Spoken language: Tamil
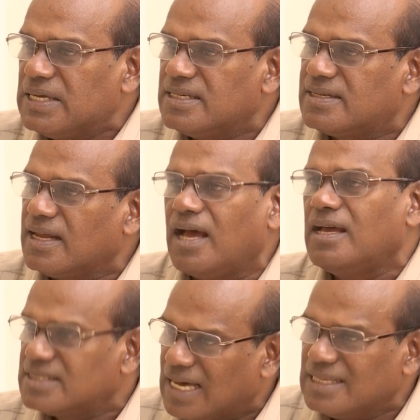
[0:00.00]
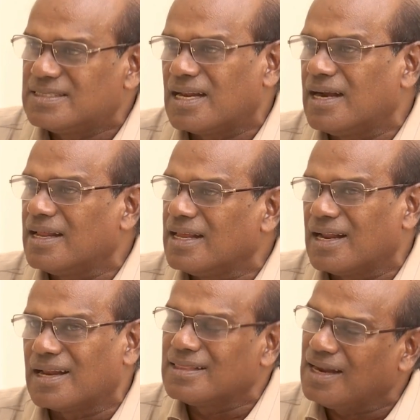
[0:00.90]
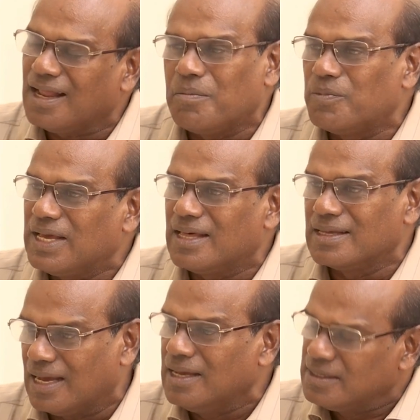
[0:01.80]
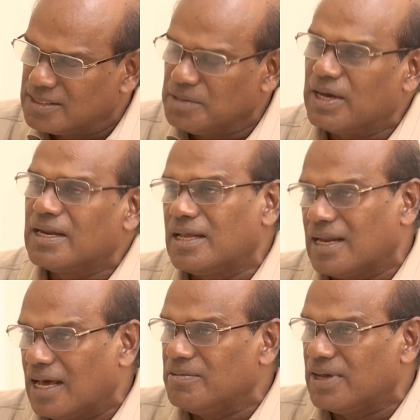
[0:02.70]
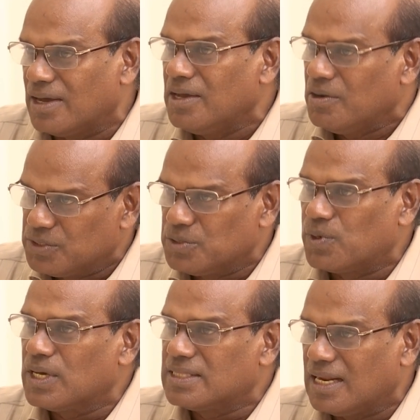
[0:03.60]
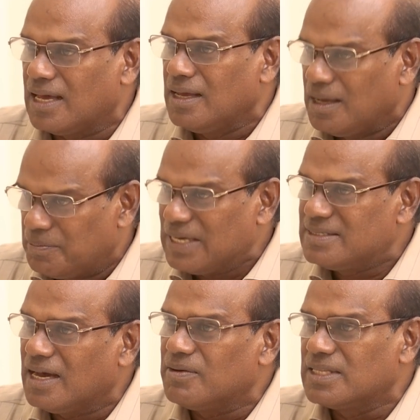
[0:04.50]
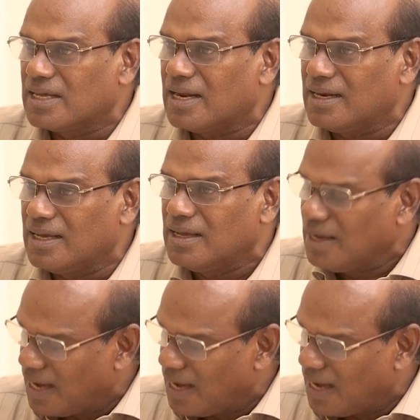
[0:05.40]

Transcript: பேசிட்டா சாதிச்சலாம்னு நினைக்கிறாரு அதெல்லாம் முடியாதுங்க சீமான் என்ன நாலு பேரை வச்சு ஊடகத்தில் பேசியா வந்திருக்கிறாரு